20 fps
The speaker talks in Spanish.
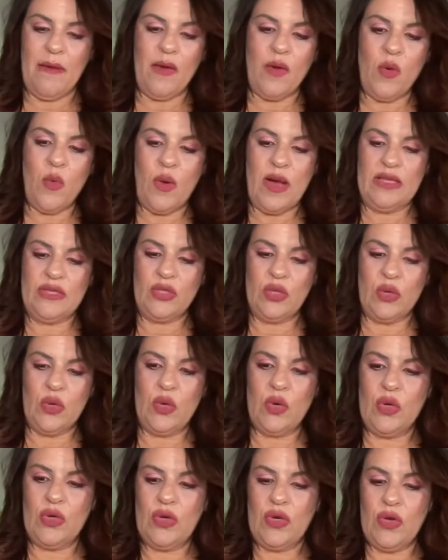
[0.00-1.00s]

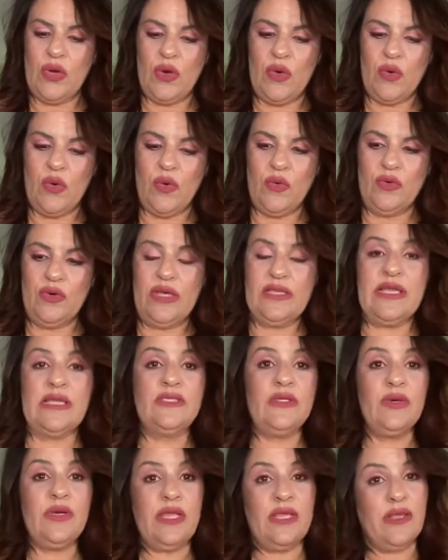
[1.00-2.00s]
Cuando uno está
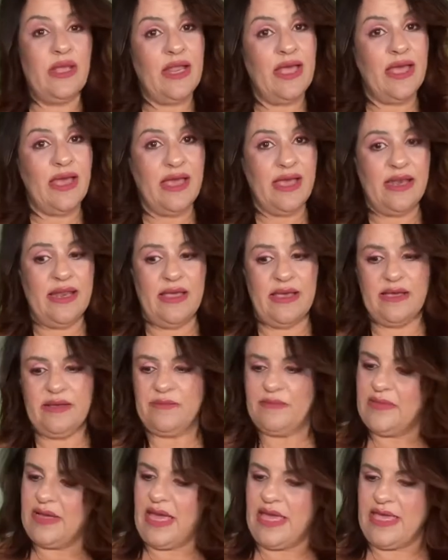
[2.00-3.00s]
suscrito a las
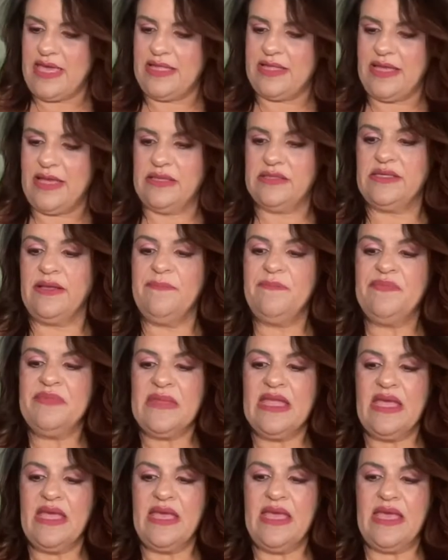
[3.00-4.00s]
cajitas,
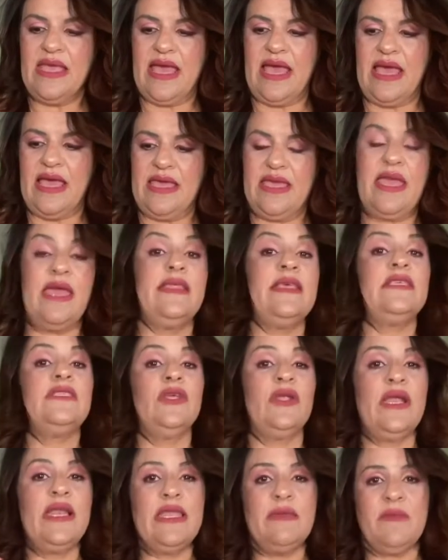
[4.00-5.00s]
y hay
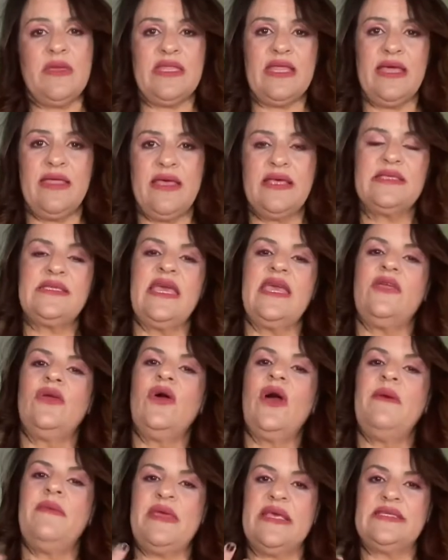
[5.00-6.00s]
ediciones limitadas, ellos
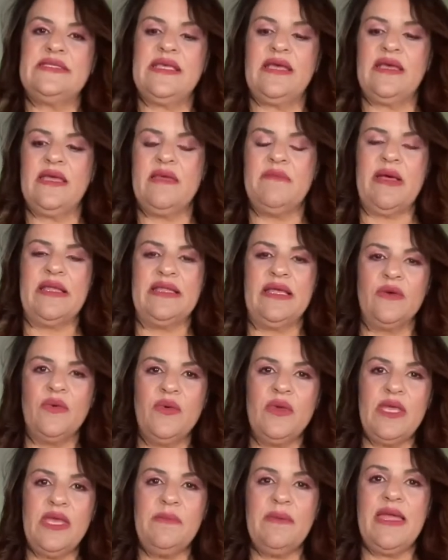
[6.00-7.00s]
avisan y mandan
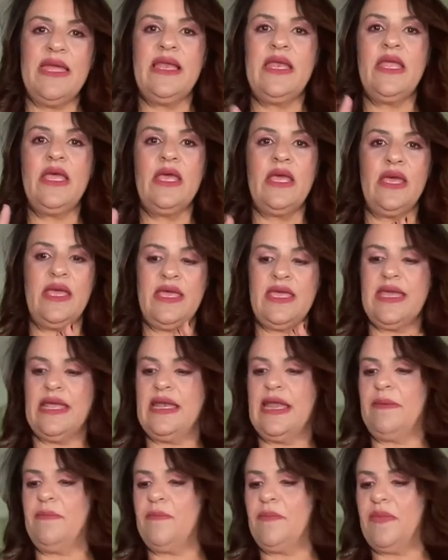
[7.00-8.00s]
un email y
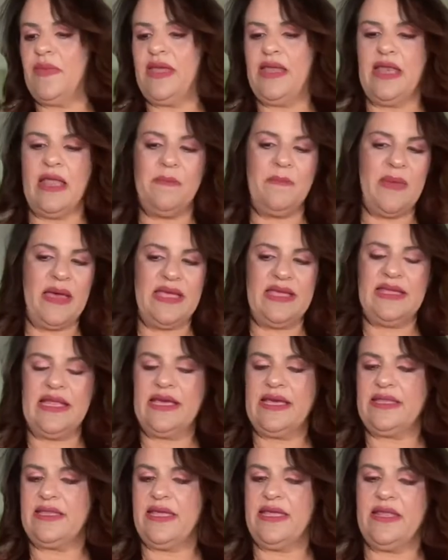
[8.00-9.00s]
en, en, las
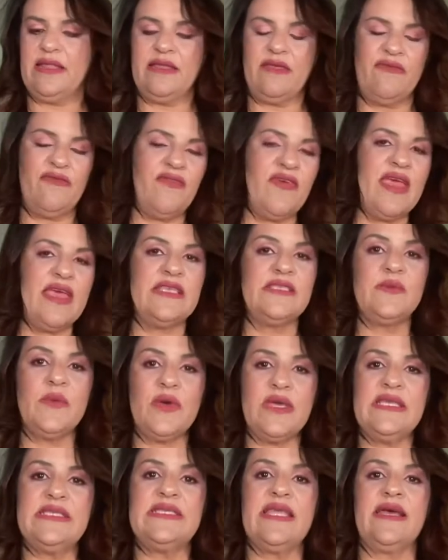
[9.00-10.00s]
páginas que tienen de
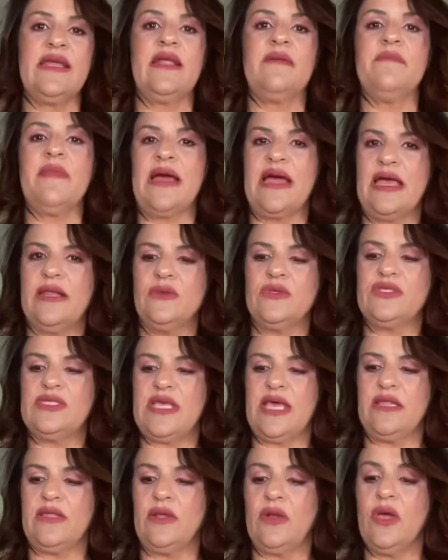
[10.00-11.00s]
Facebook, Instagram van
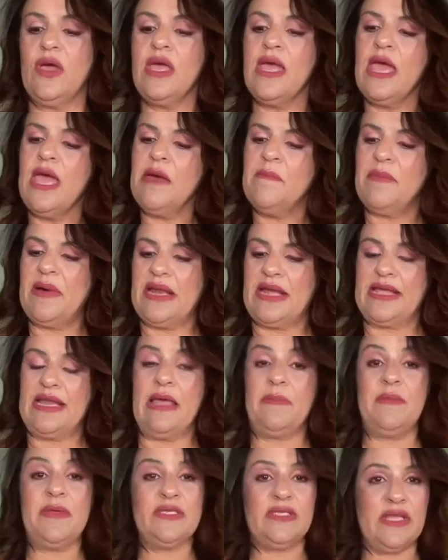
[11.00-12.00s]
anunciándolo para que
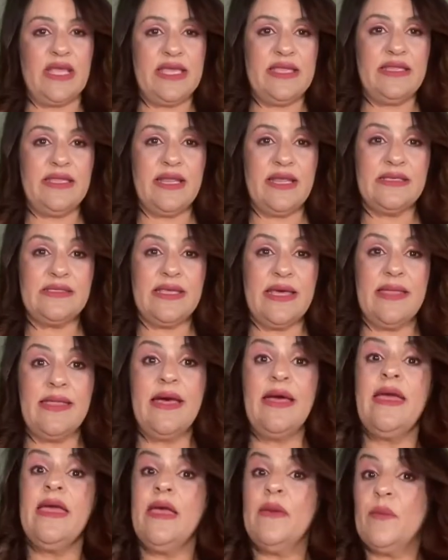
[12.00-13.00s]
las personas
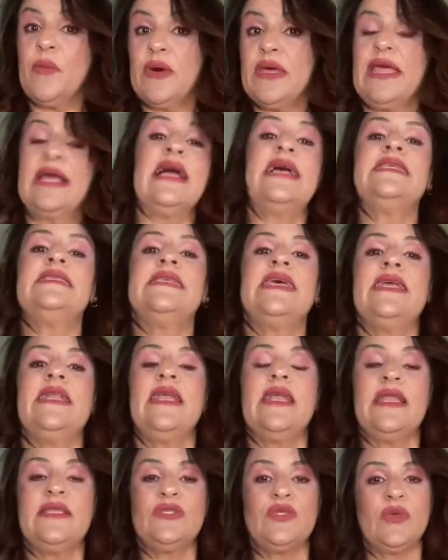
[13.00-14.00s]
interesadas puedan
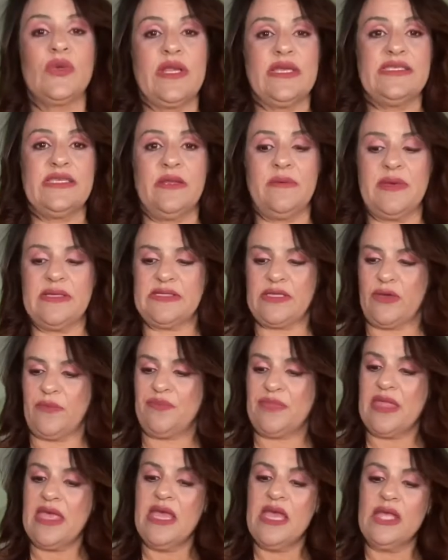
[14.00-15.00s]
hacer su reservación.
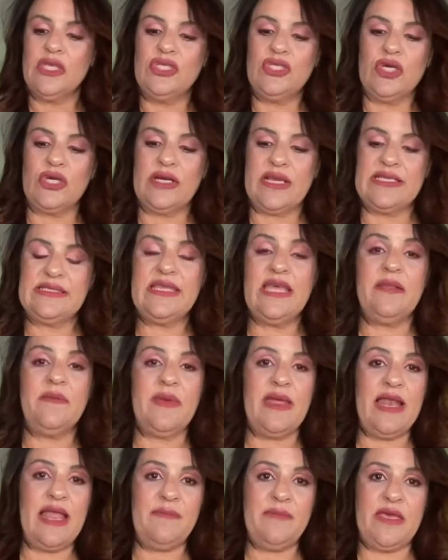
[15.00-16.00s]
Yo
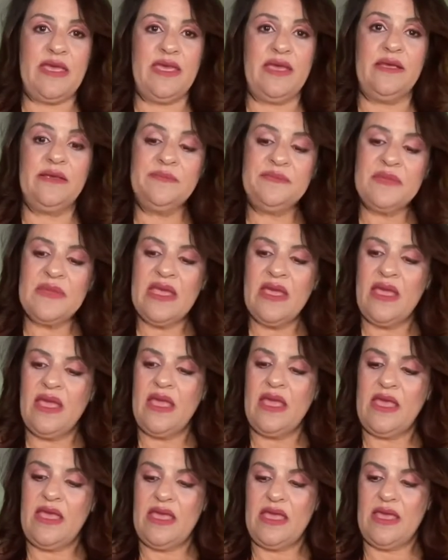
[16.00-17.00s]
reservé la mía
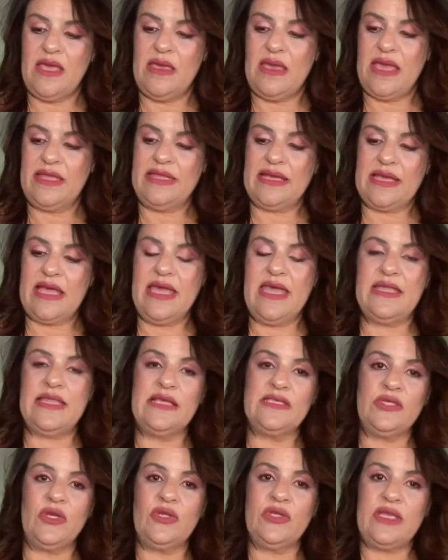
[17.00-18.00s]
y esta
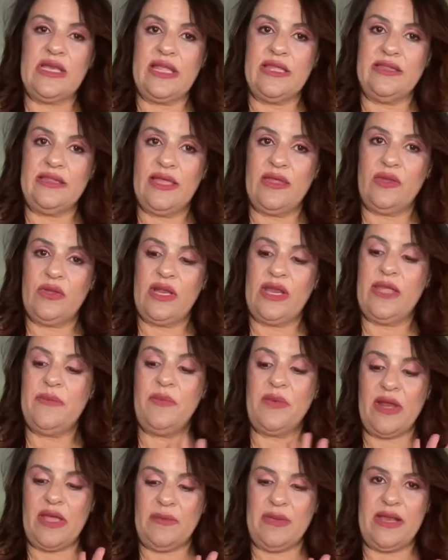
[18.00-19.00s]
cajita son 30 dólares
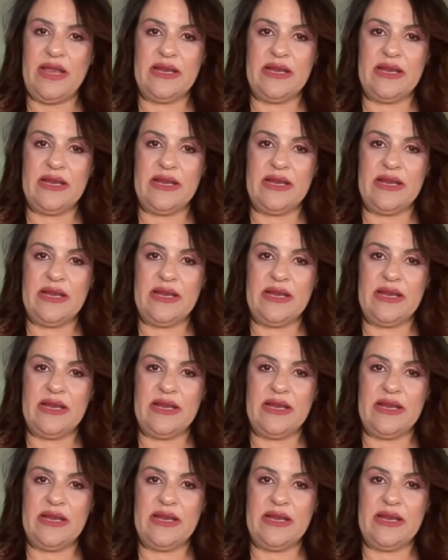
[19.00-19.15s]
por haberla